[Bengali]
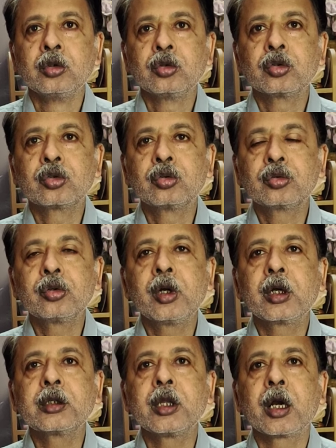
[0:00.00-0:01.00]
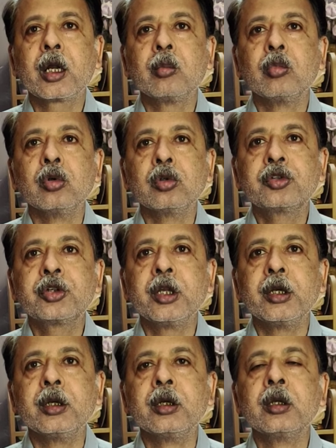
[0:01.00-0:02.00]
তো সুতরাং তারা
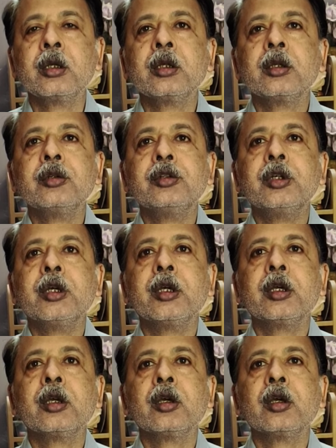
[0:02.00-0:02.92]
বলছেন যে